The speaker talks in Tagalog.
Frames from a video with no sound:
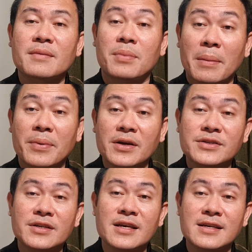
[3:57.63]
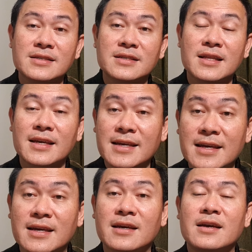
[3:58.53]
preparation is the
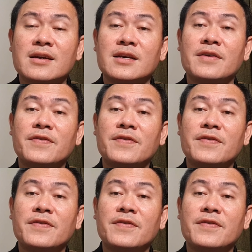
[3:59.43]
key. If